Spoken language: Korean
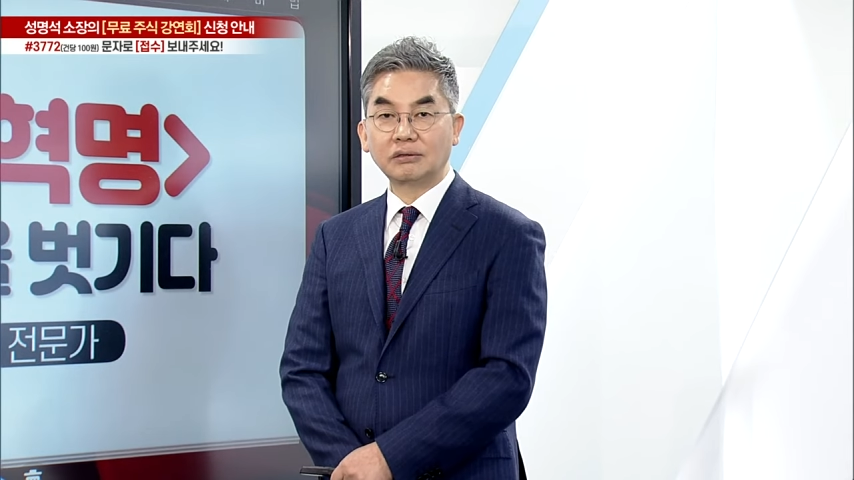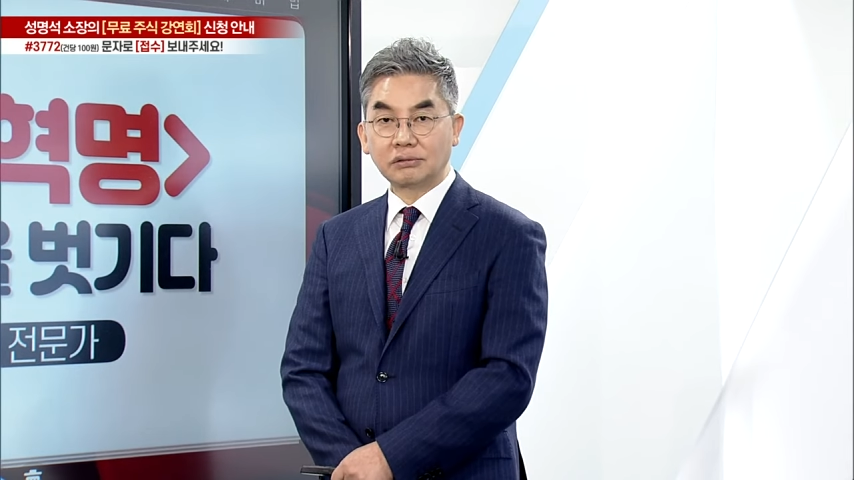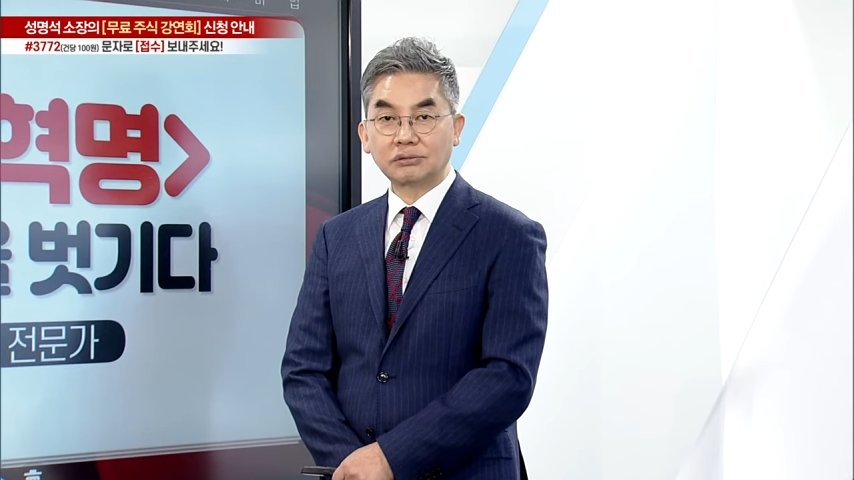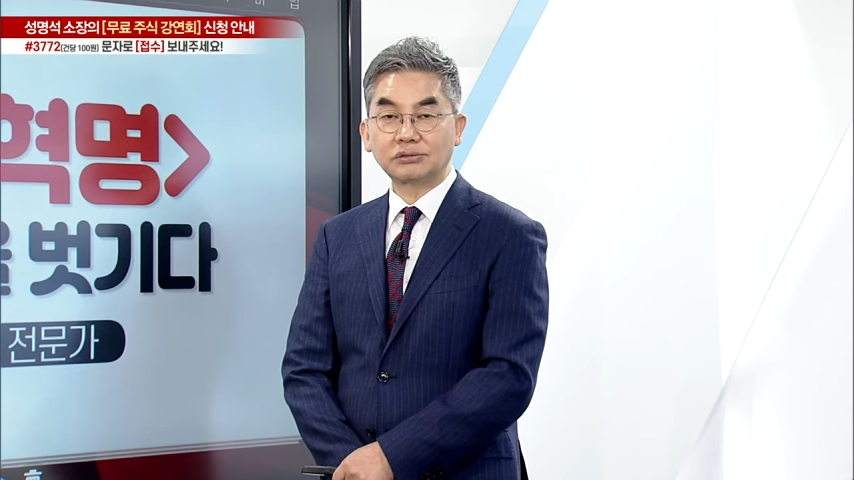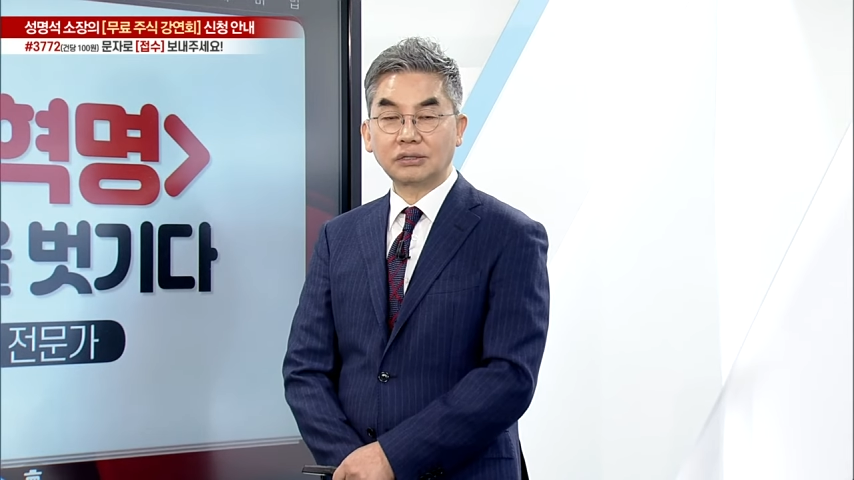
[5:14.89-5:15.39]

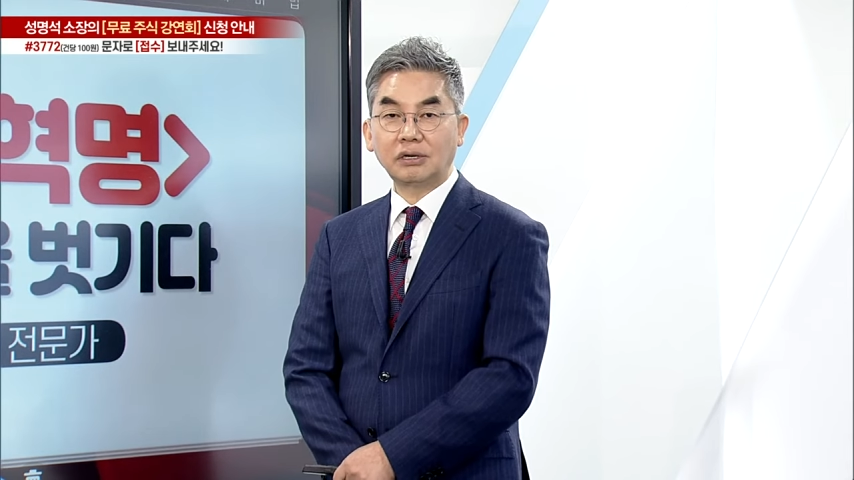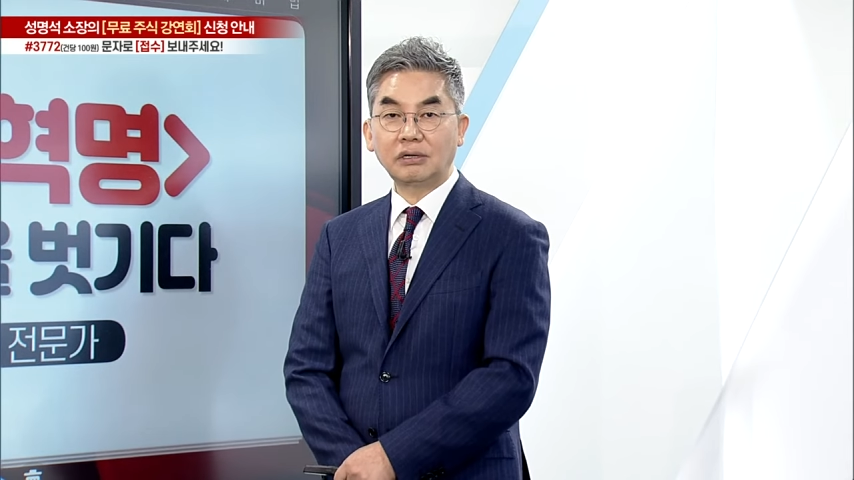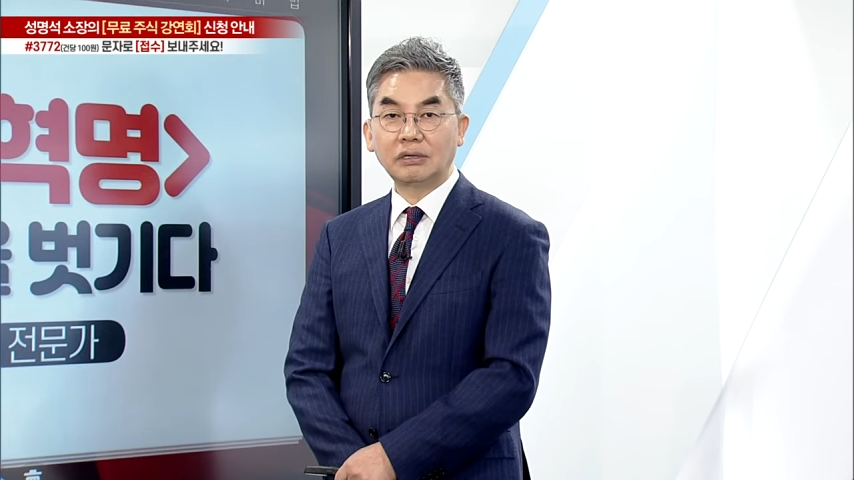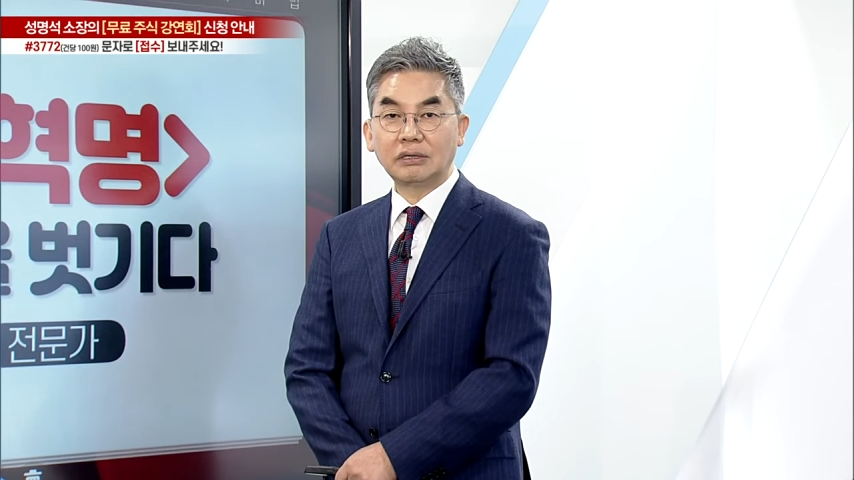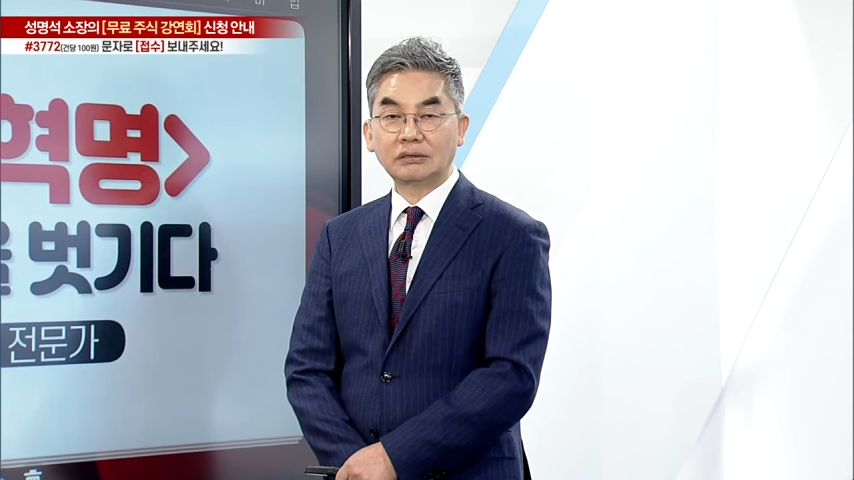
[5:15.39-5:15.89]

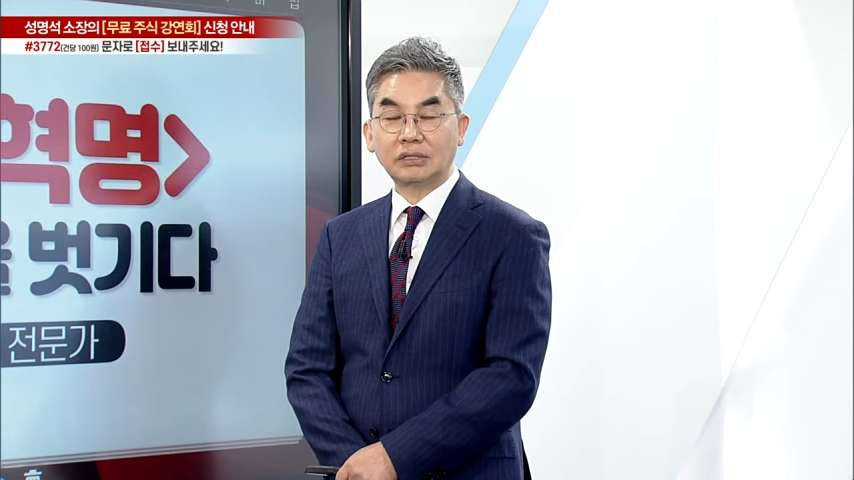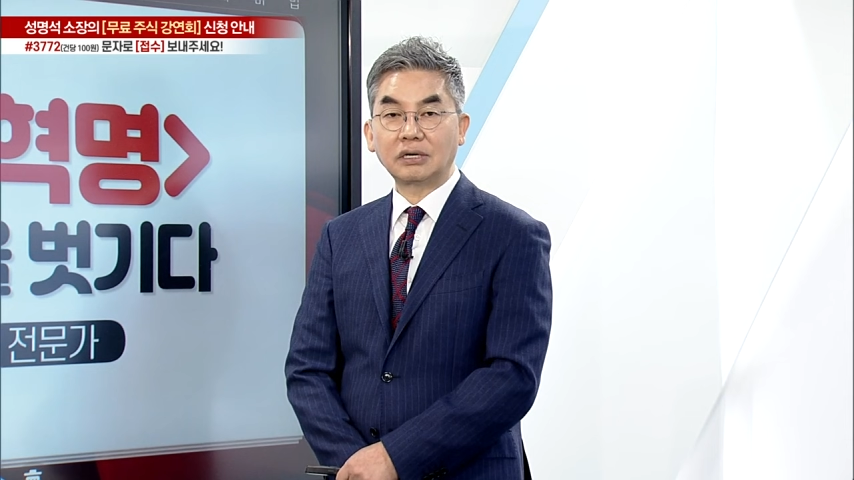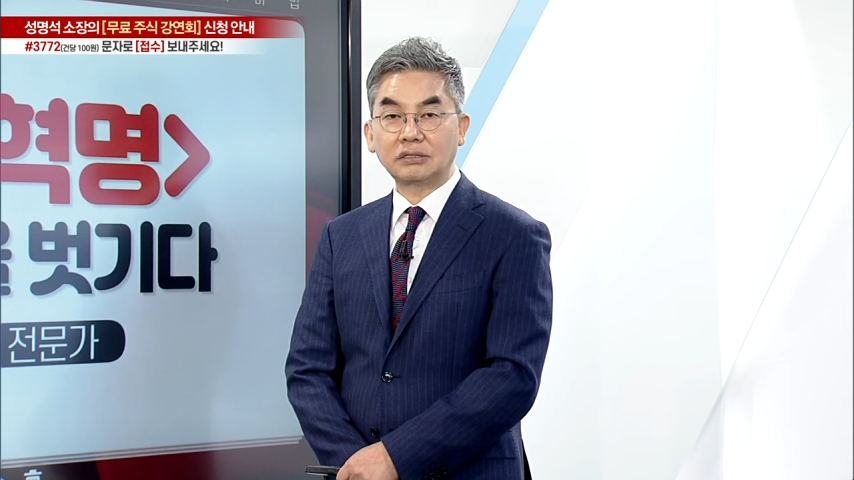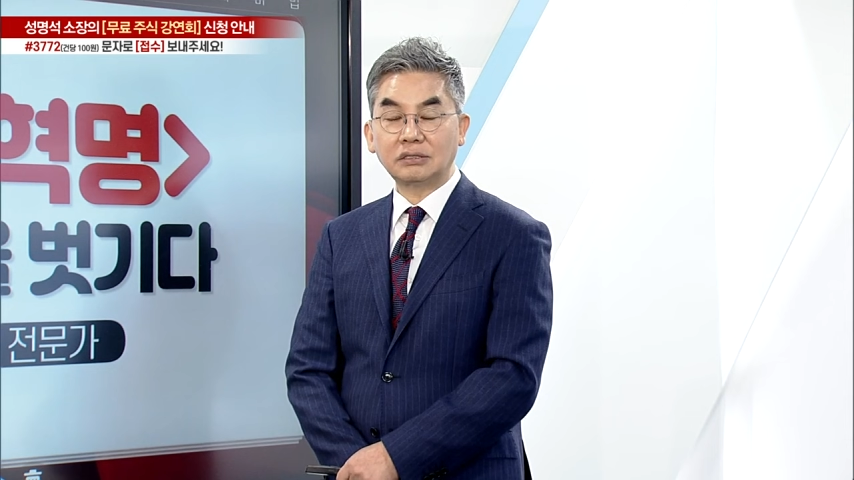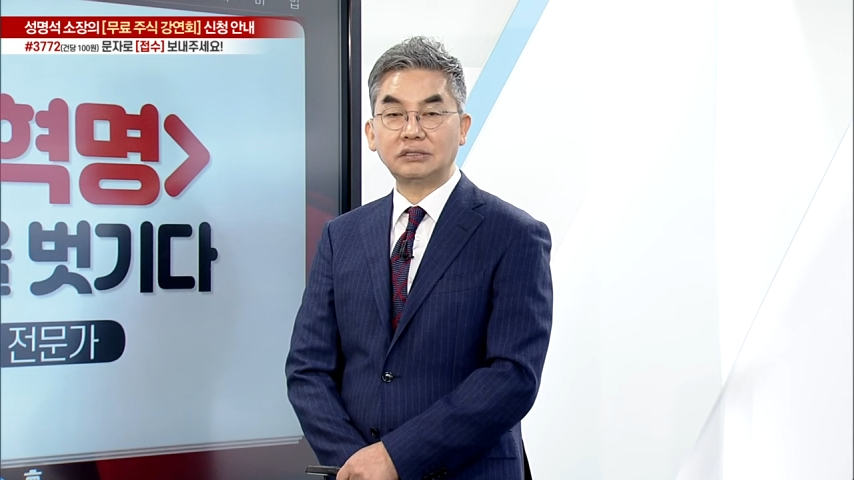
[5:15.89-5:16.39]
그러고서
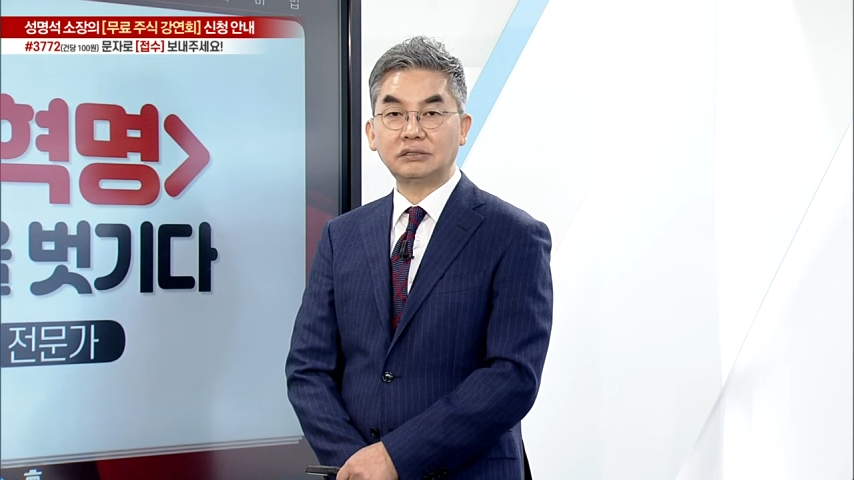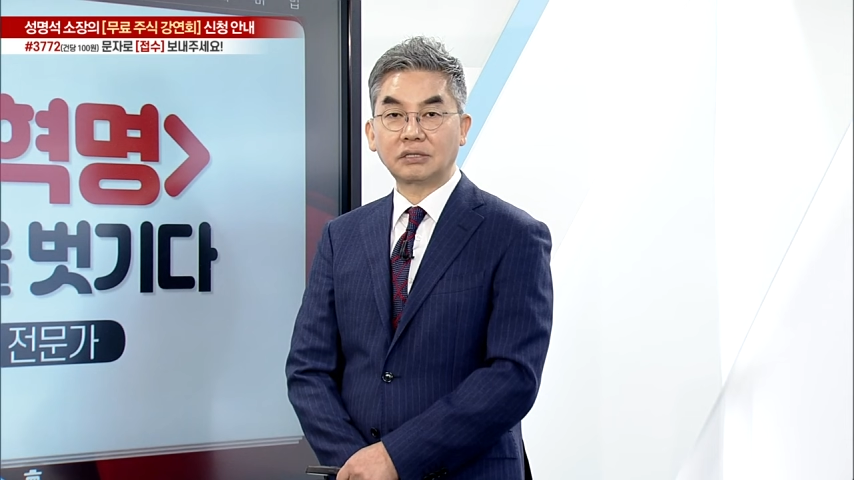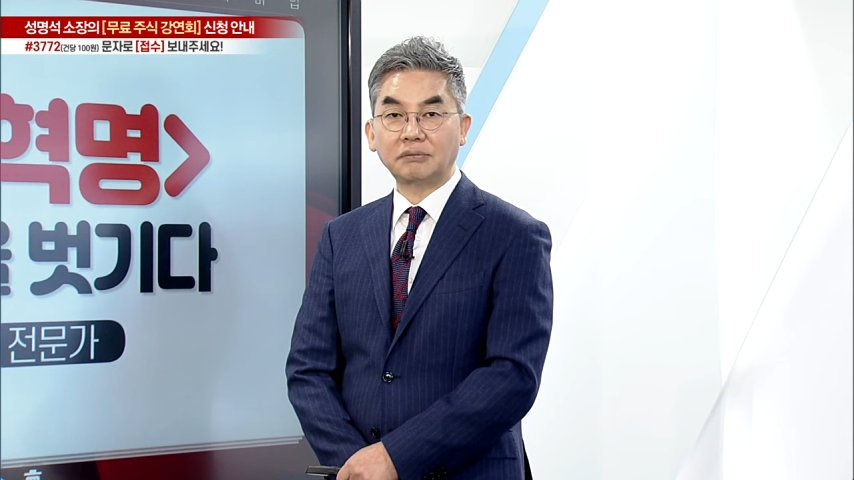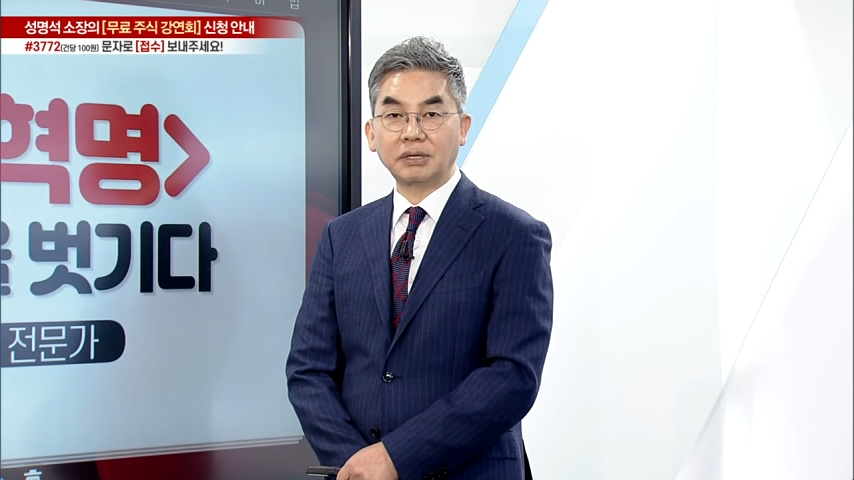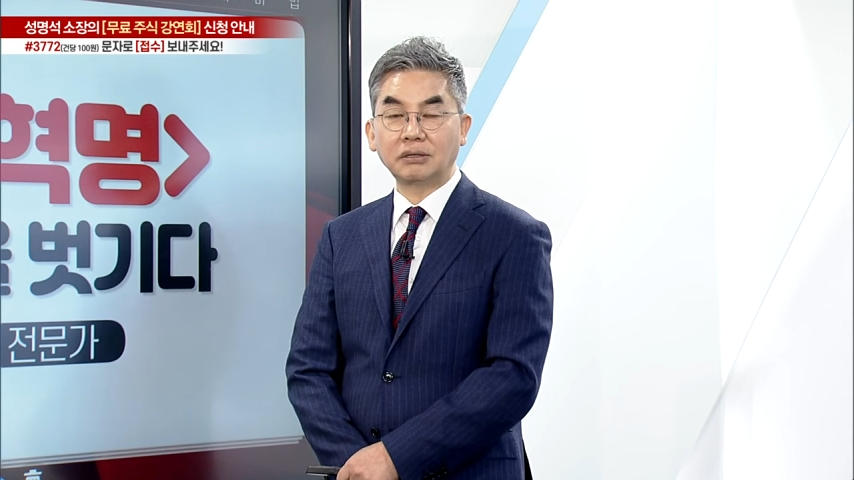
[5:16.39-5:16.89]
내가 그 짓을
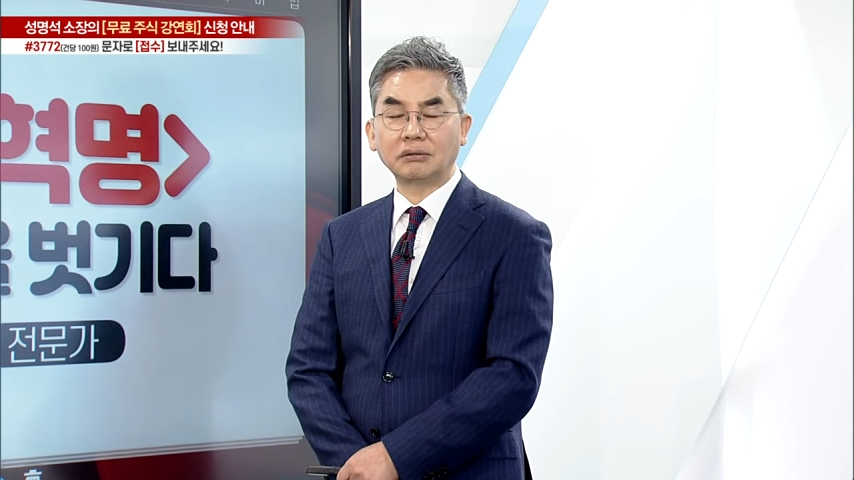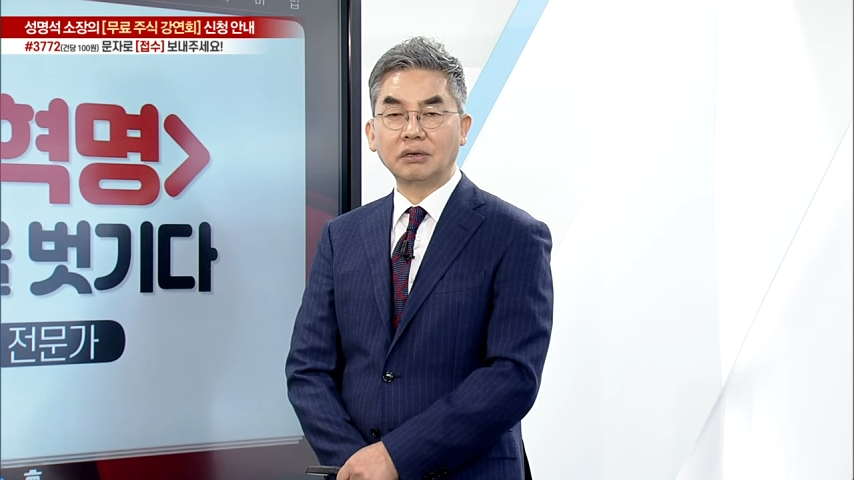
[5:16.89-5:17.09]
하면